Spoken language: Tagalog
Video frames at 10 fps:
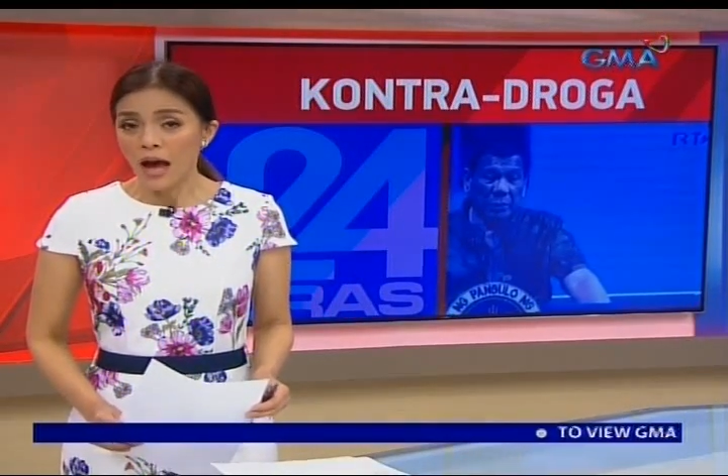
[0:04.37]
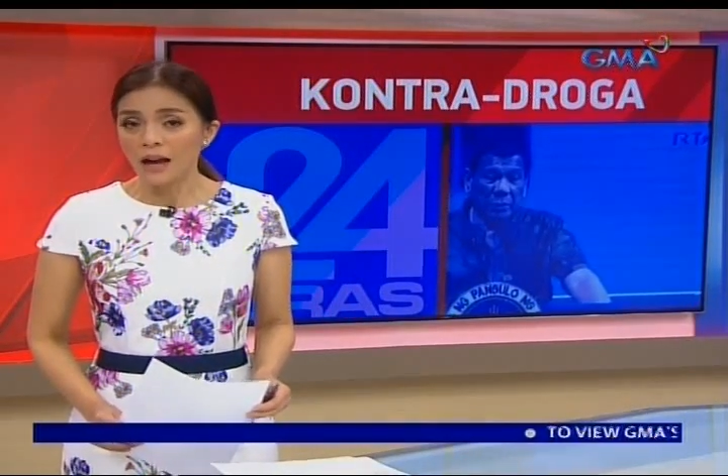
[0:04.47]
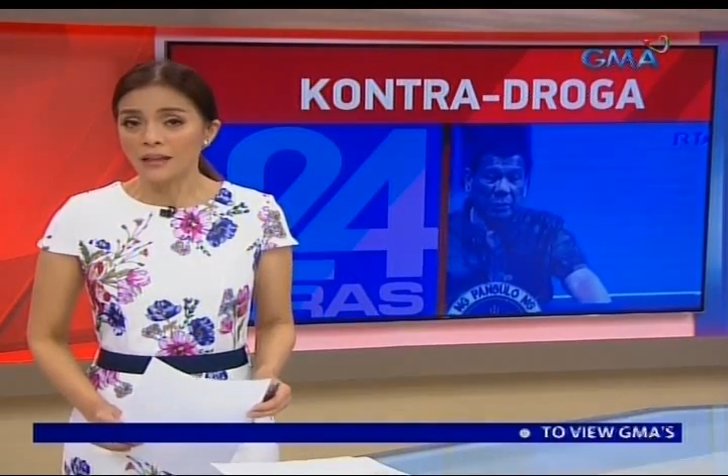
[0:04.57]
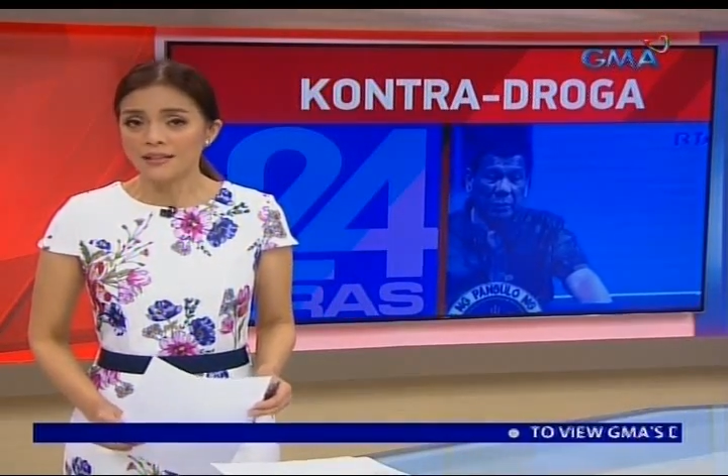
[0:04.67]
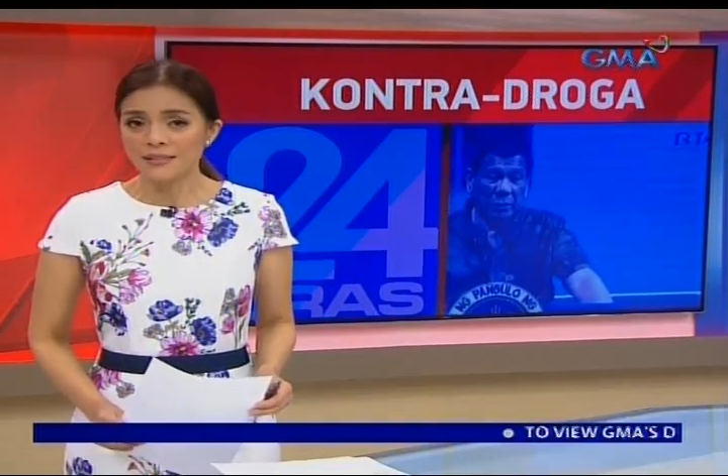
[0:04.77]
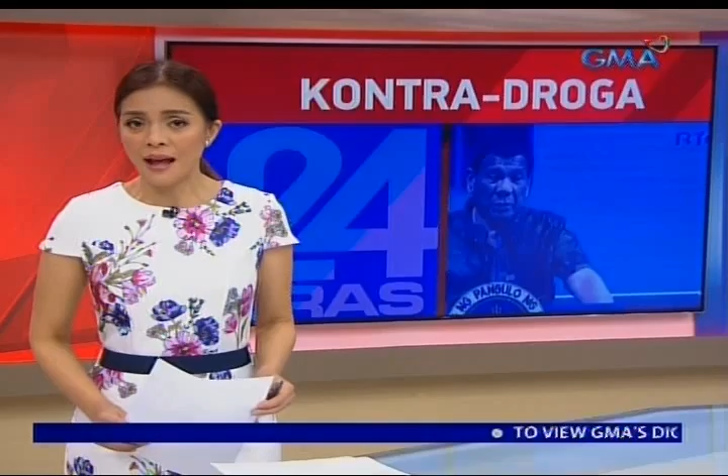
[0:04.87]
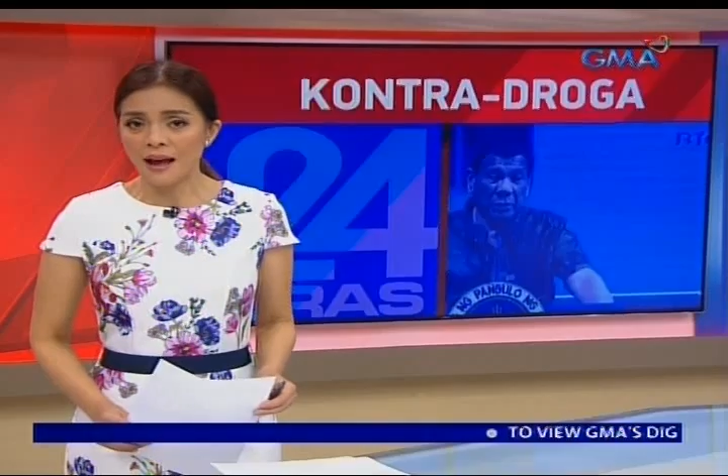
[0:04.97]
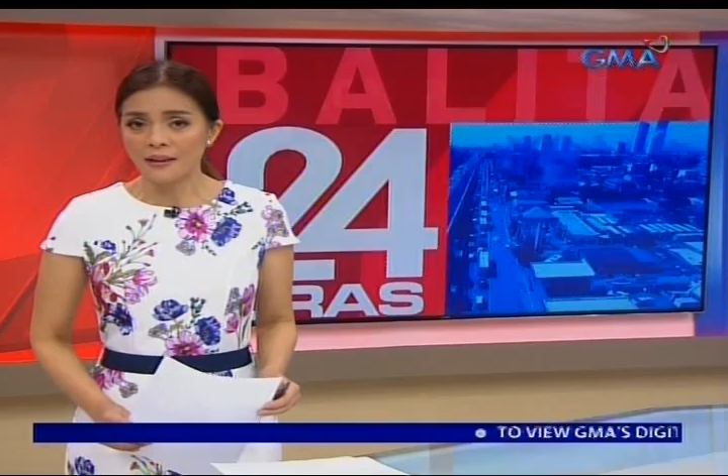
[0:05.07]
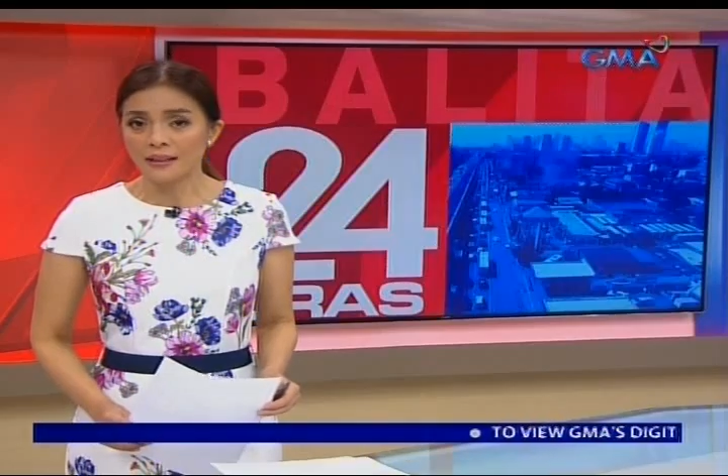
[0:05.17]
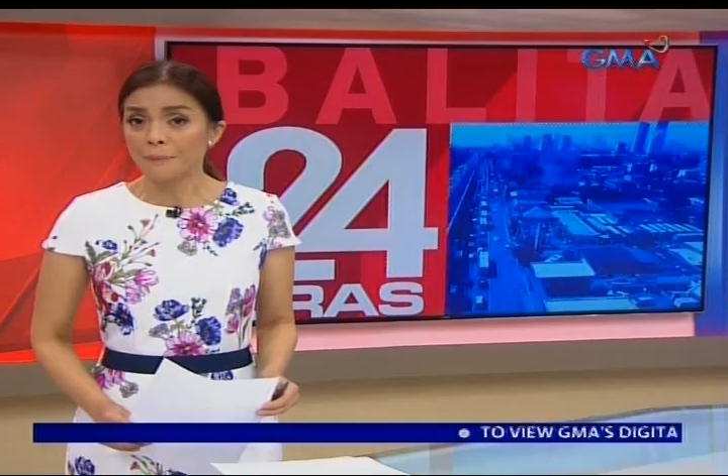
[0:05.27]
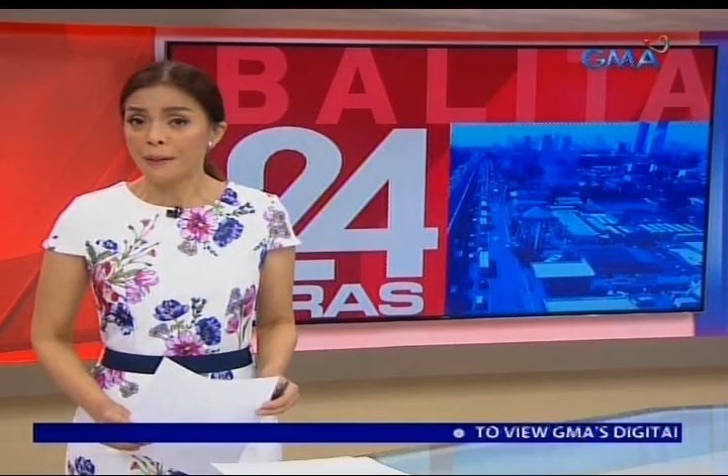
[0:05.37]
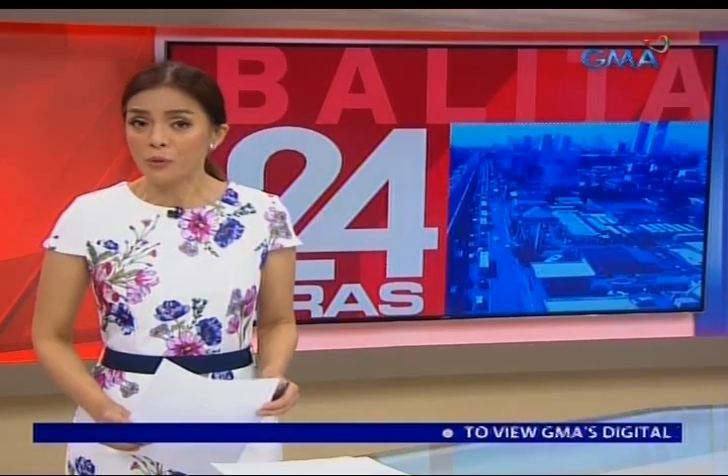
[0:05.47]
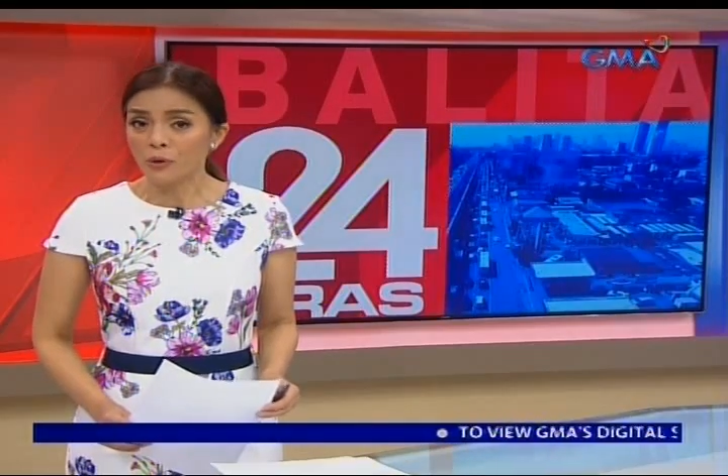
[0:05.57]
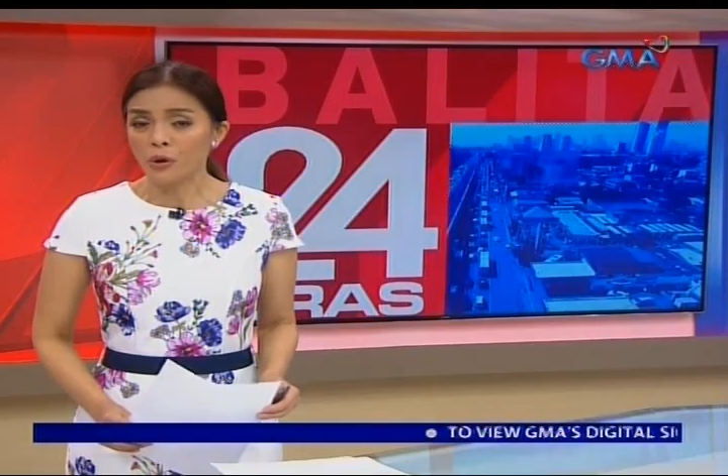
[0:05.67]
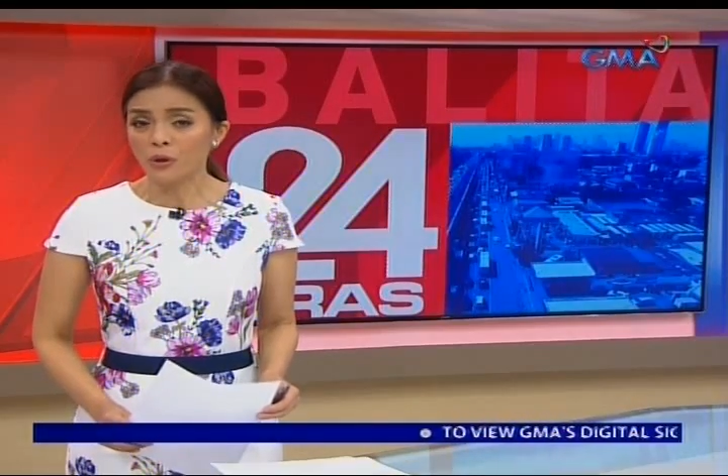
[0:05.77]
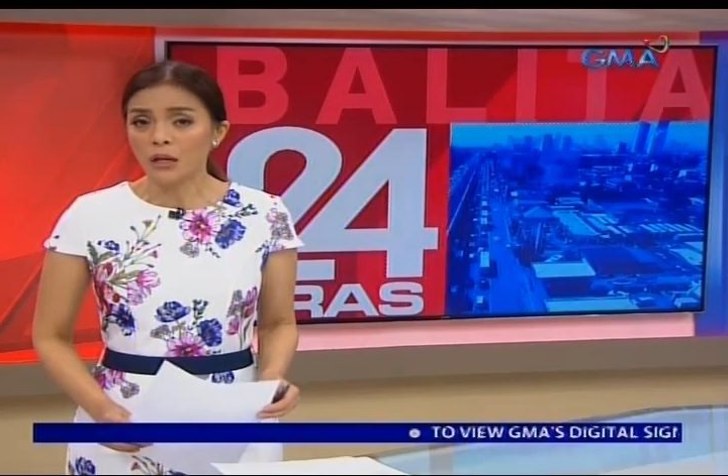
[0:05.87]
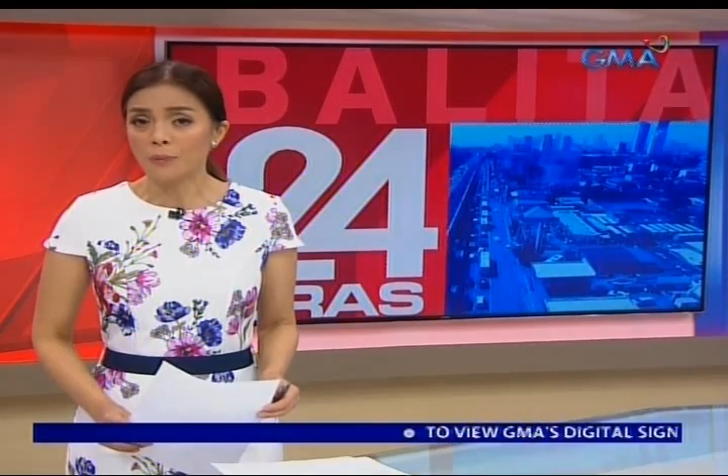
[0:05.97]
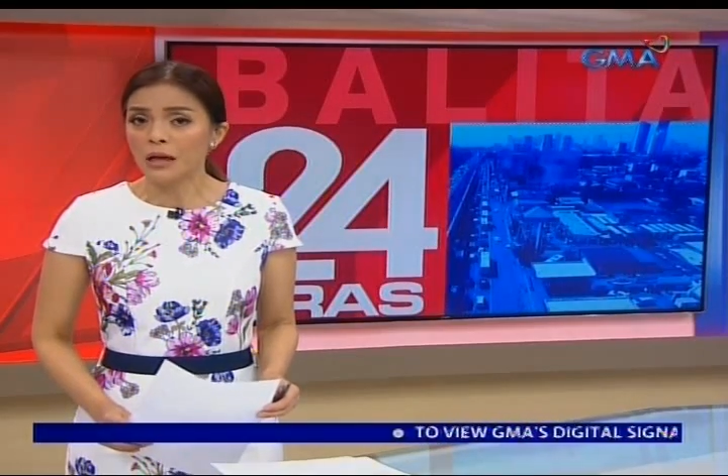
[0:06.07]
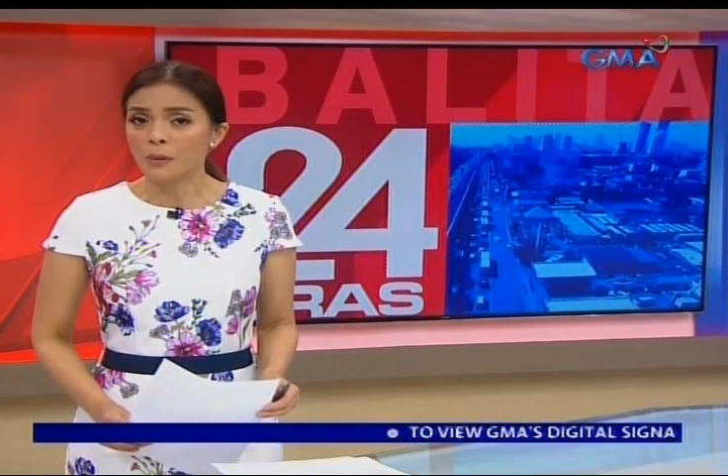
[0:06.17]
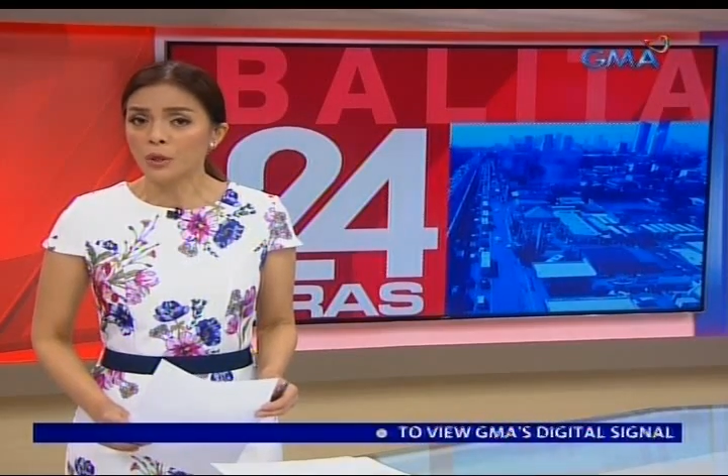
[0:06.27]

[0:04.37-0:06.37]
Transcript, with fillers: ang listahan ng Pangulo ng mga